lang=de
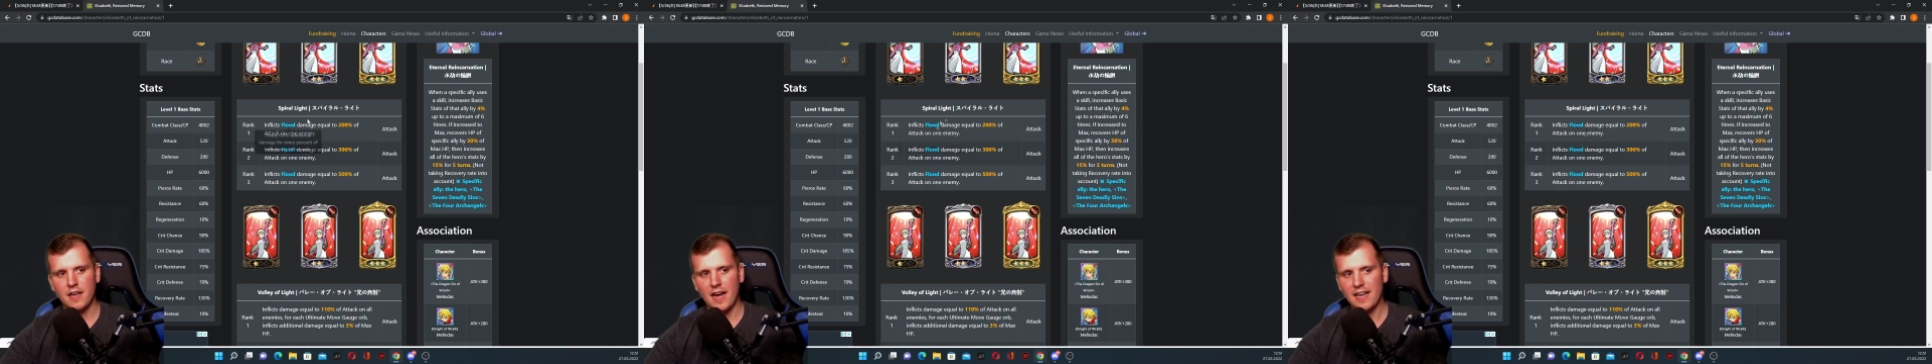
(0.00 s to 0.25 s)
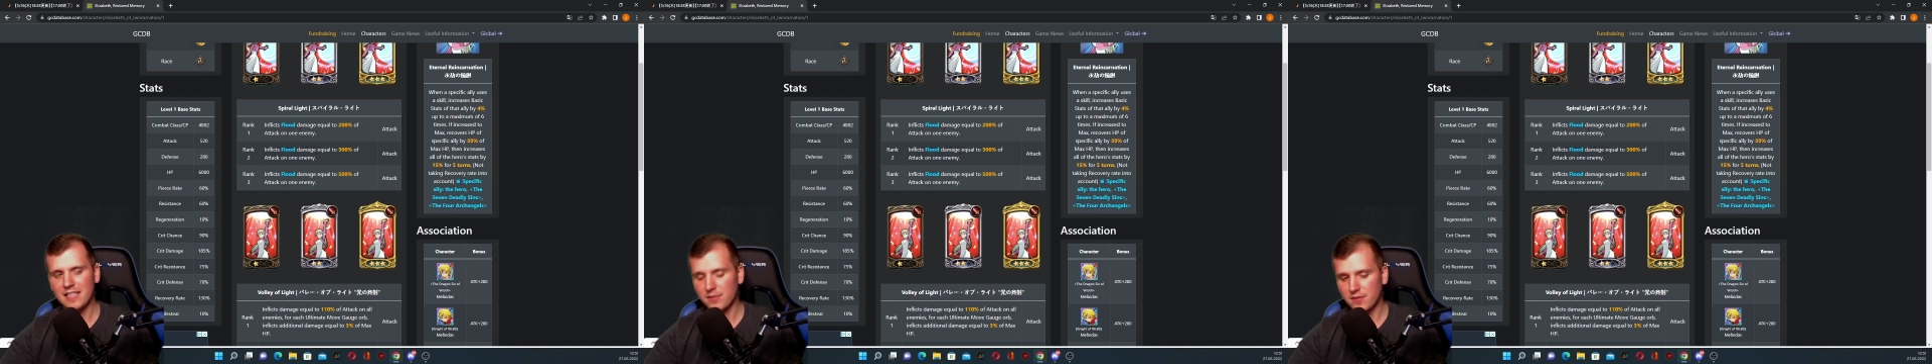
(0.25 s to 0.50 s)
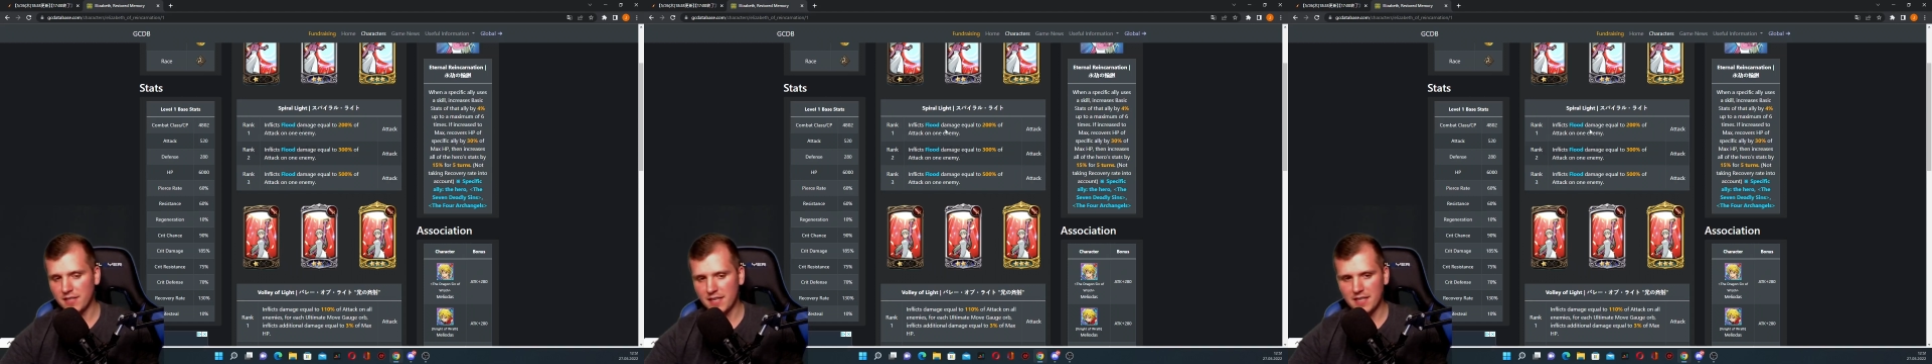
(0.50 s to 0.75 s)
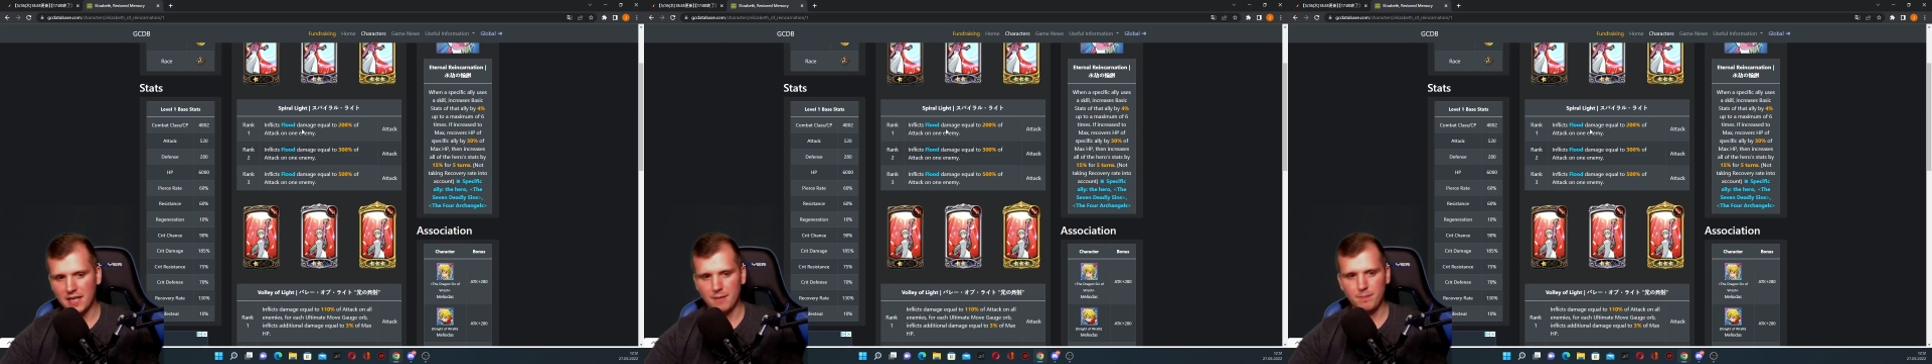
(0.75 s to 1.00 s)

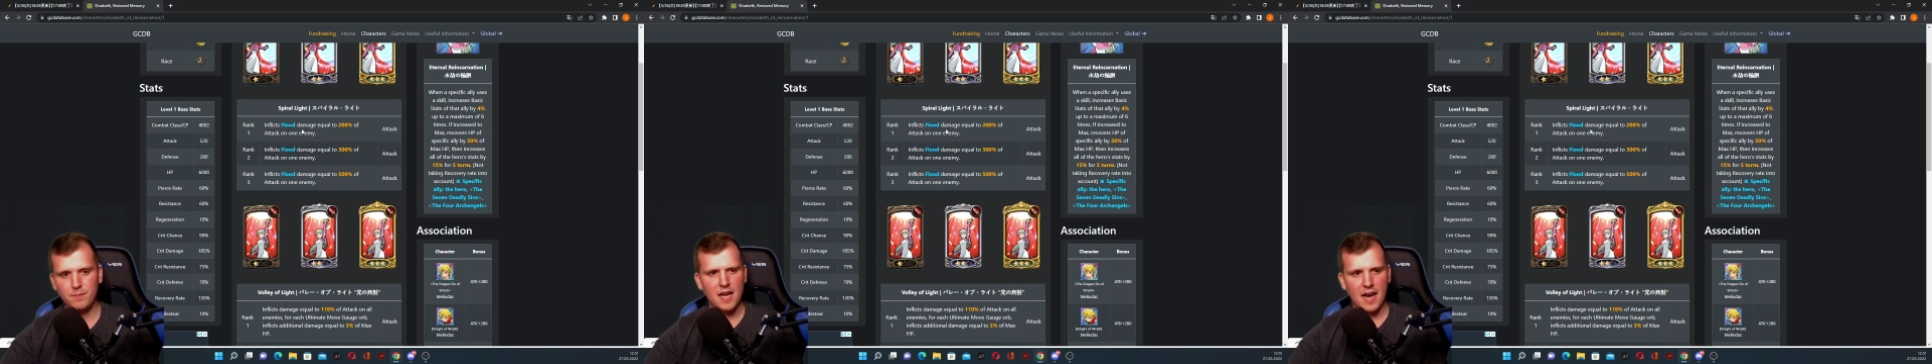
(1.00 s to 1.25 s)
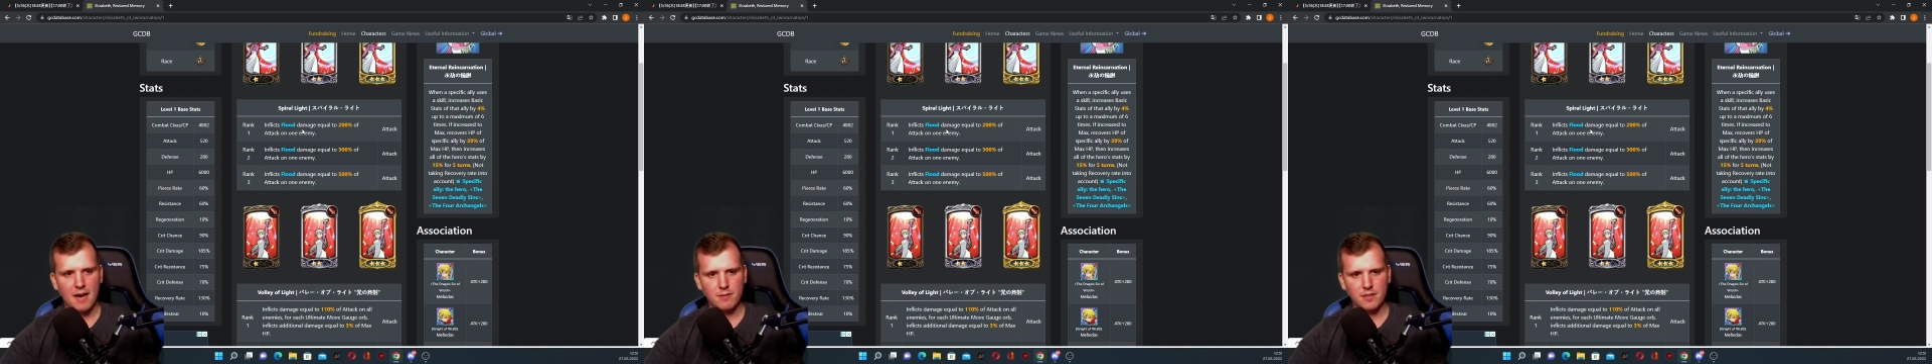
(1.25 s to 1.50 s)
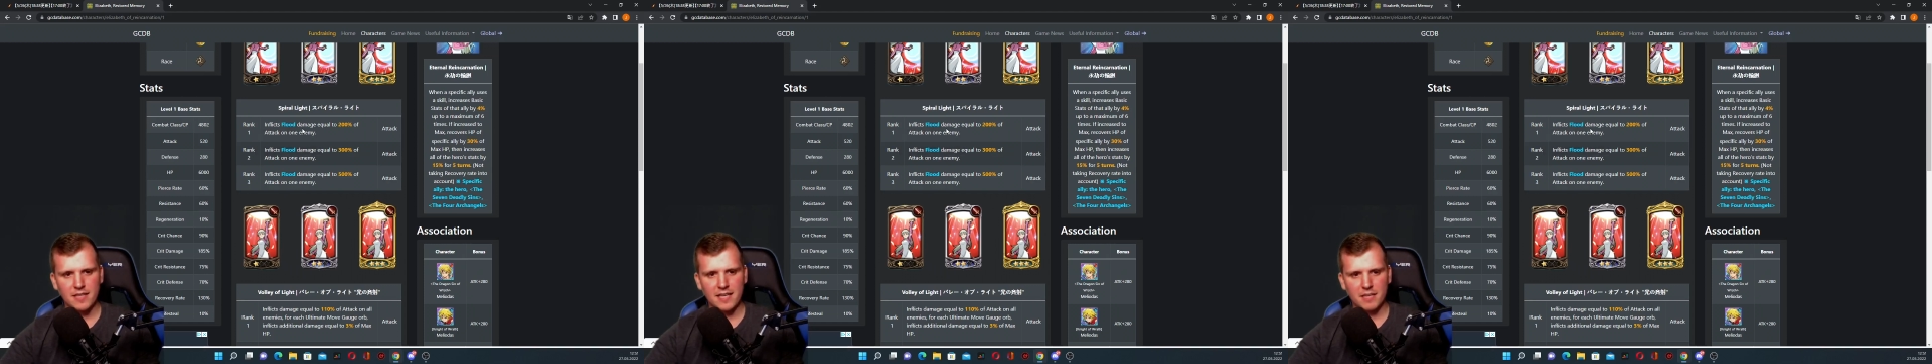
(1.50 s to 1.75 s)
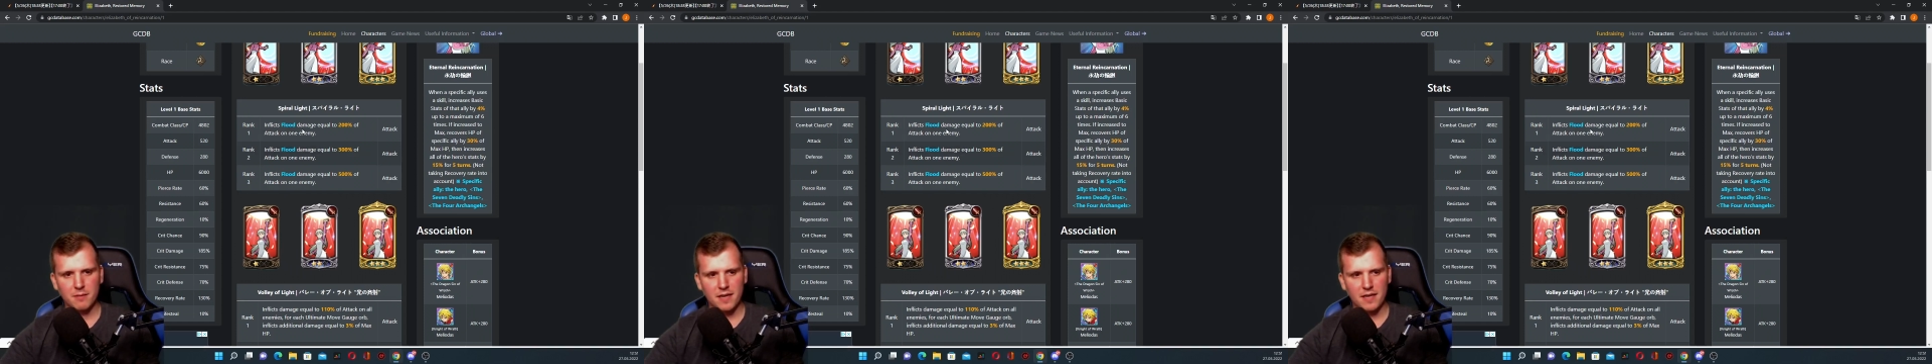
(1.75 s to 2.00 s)
Angriffsset haben. Aber ich
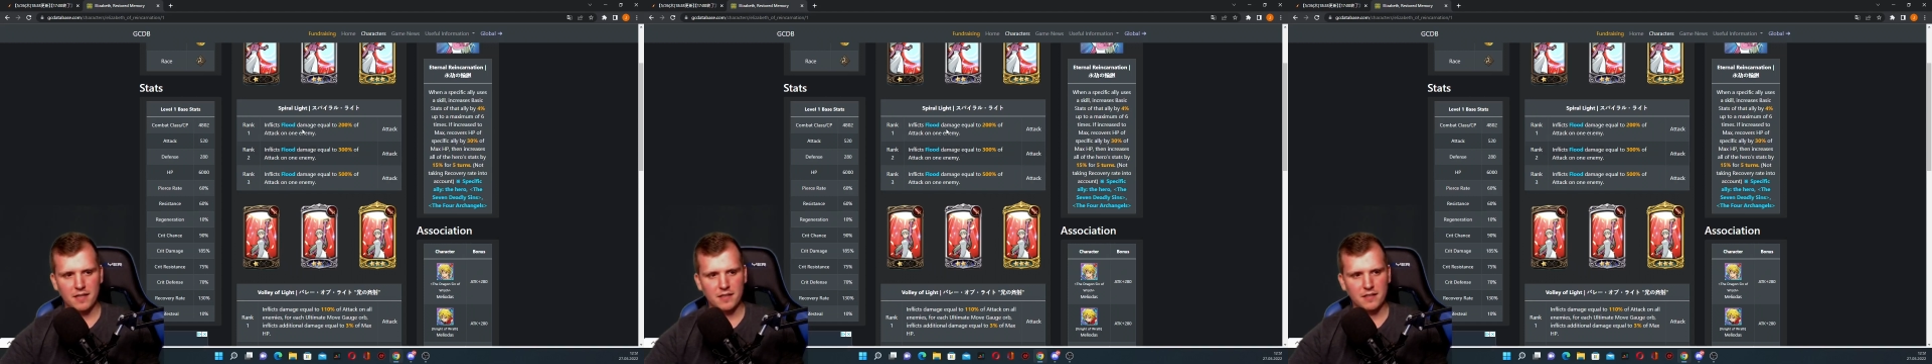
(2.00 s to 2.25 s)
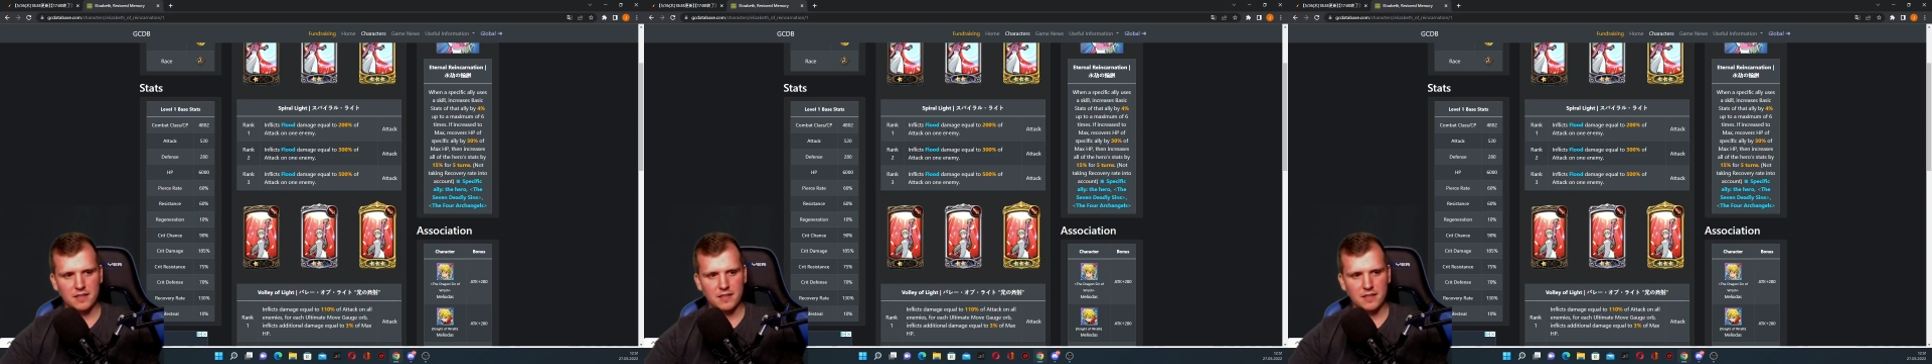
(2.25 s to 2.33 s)
denke mal,